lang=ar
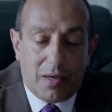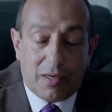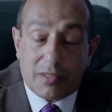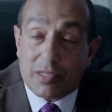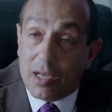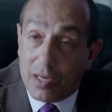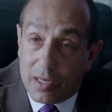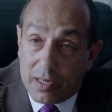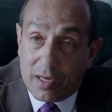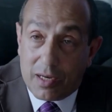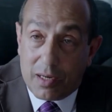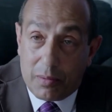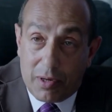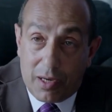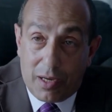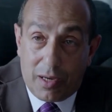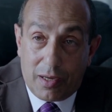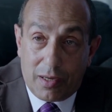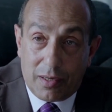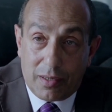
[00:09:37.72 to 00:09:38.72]
اسالك انا
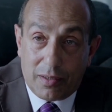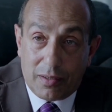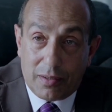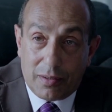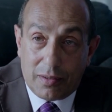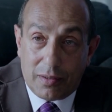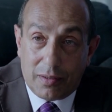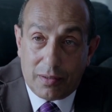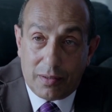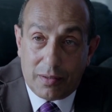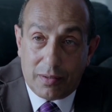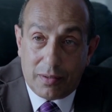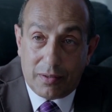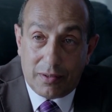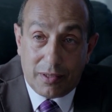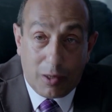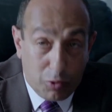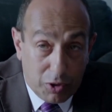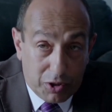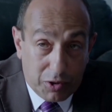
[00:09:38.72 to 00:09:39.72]
بقى
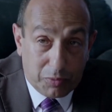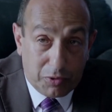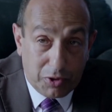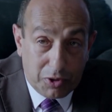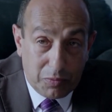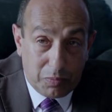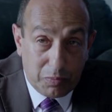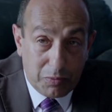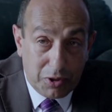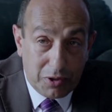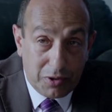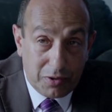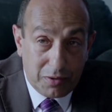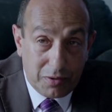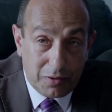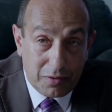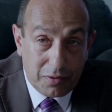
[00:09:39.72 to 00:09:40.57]
ناوي تبتدي بمين